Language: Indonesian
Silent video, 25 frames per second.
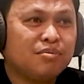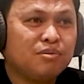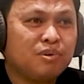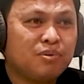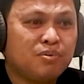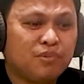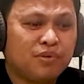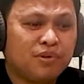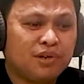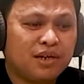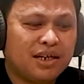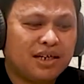Hmm.
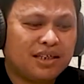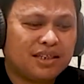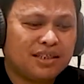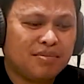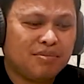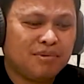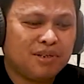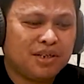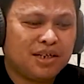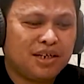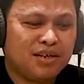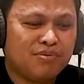Bipolar
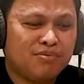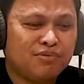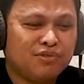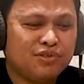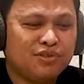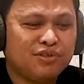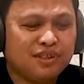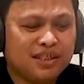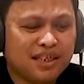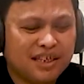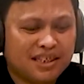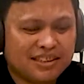tapi dalam
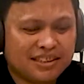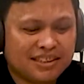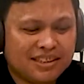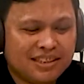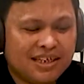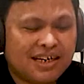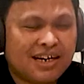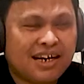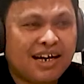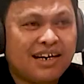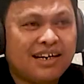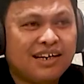wujud yang
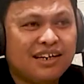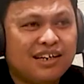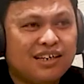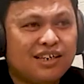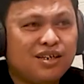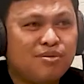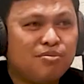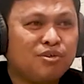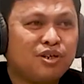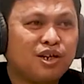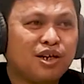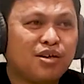sederhana.
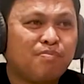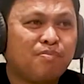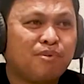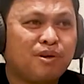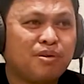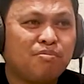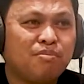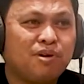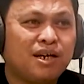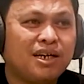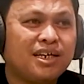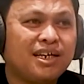Dia punya
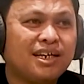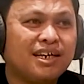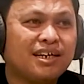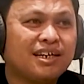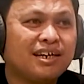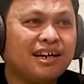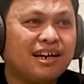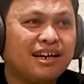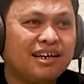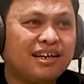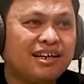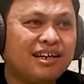kepribadian
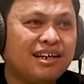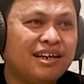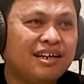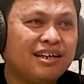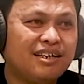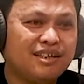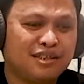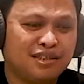ganda.